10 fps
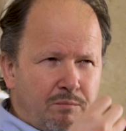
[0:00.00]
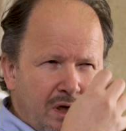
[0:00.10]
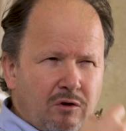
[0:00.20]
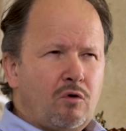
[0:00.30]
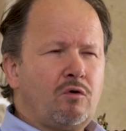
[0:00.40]

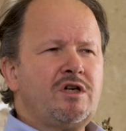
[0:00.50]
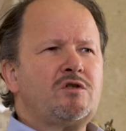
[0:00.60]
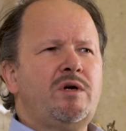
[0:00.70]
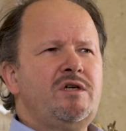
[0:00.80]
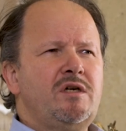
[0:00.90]
bien de
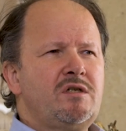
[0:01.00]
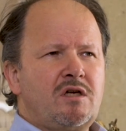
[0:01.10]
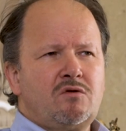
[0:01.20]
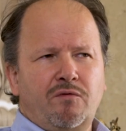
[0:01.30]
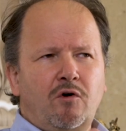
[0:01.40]
recontextualiser ce qui
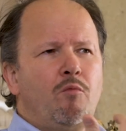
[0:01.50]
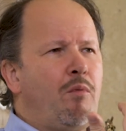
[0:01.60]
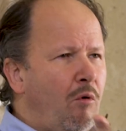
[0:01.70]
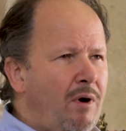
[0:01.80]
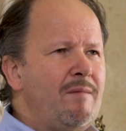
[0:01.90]
est souvent le
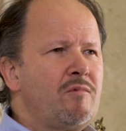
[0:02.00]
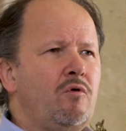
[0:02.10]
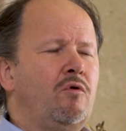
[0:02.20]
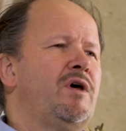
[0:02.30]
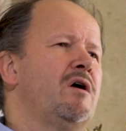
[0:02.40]
problème que
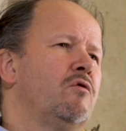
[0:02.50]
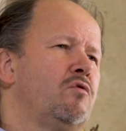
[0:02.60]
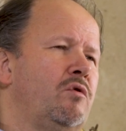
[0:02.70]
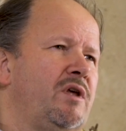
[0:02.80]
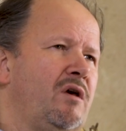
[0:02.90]
l'on a quand
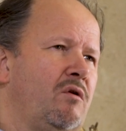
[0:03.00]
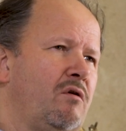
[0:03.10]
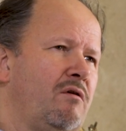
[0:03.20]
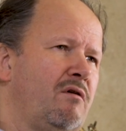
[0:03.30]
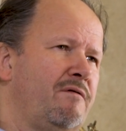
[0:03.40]
on est euh,
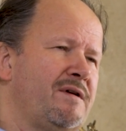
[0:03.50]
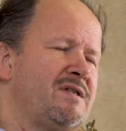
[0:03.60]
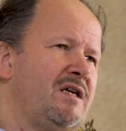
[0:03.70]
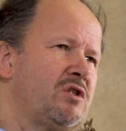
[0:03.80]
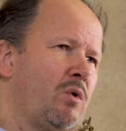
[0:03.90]
face
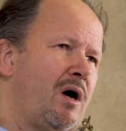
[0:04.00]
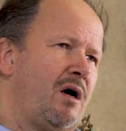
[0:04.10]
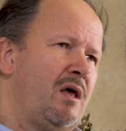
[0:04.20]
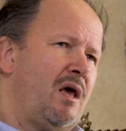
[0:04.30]
à l'histoire,